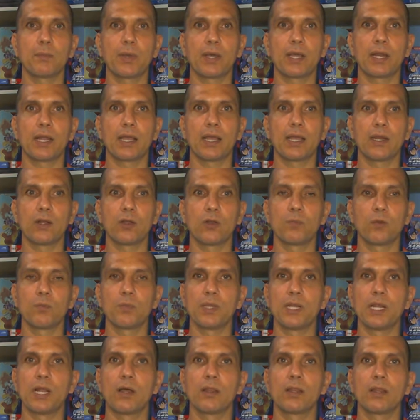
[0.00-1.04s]
para el
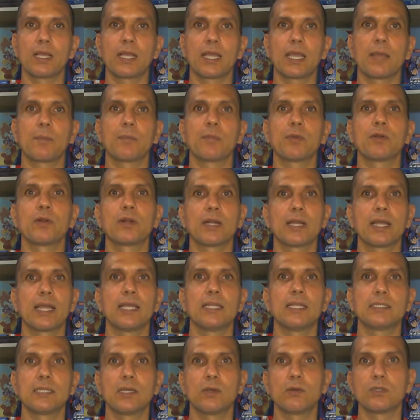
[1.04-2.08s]
compilado de Captain
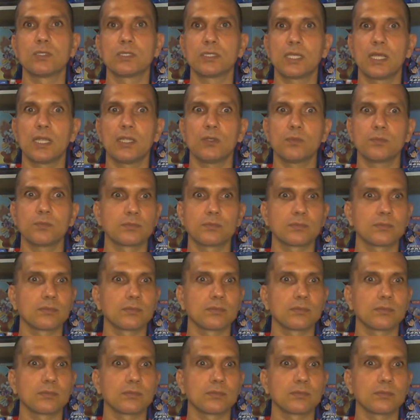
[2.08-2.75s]
Arcade Second Stadium,